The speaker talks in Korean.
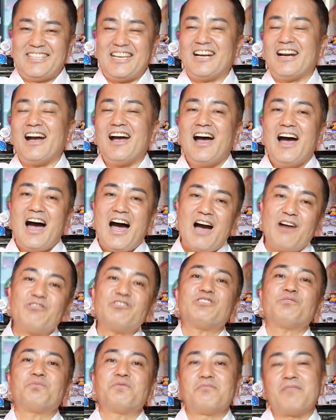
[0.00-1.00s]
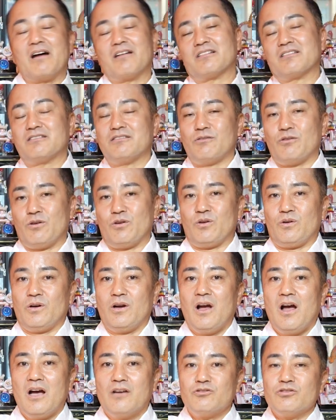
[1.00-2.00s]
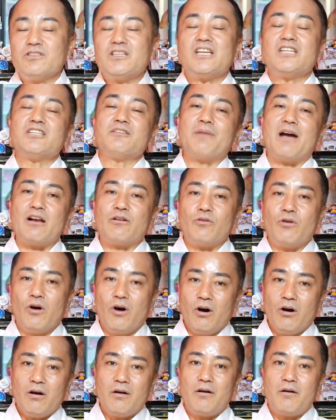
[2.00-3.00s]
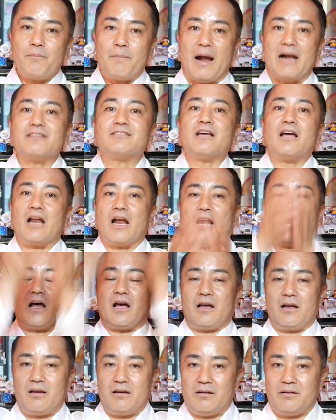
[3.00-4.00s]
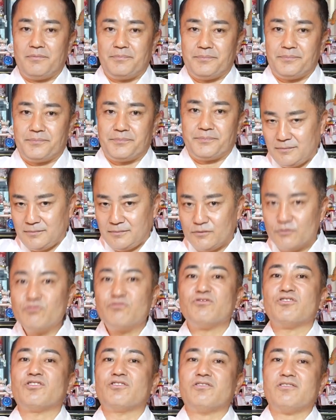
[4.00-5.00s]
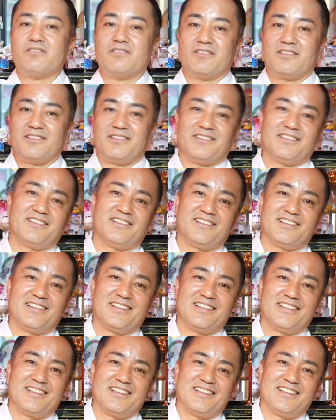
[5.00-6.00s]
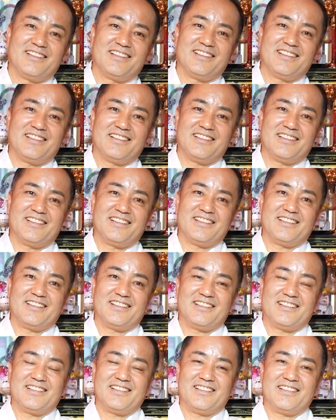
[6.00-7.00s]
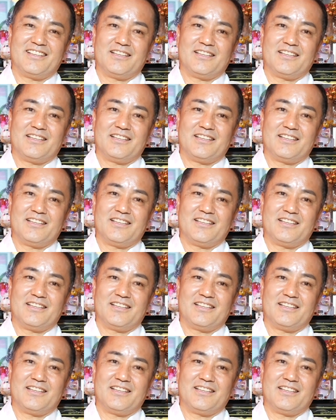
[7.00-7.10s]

제가 하고 싶은 말은 그거요. 숨기지 말고 발산해라. 누구요? 가수 영탁